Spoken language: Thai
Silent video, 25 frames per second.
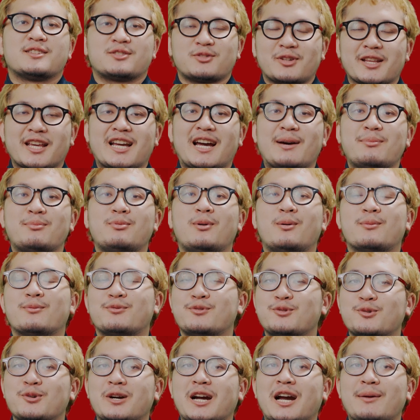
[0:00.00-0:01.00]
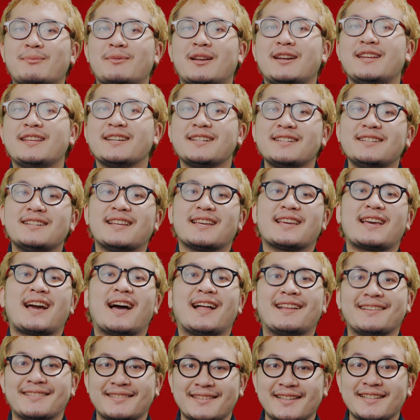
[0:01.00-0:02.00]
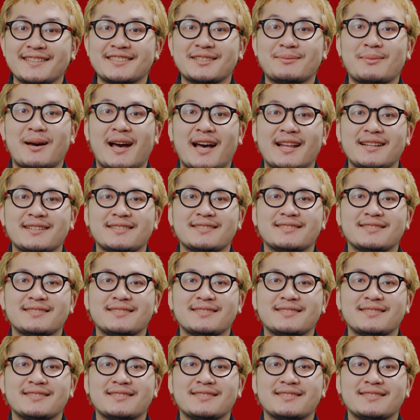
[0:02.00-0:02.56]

สวัสดีครับ ผมฟู ครับ และนี่คือรายการ Think Smart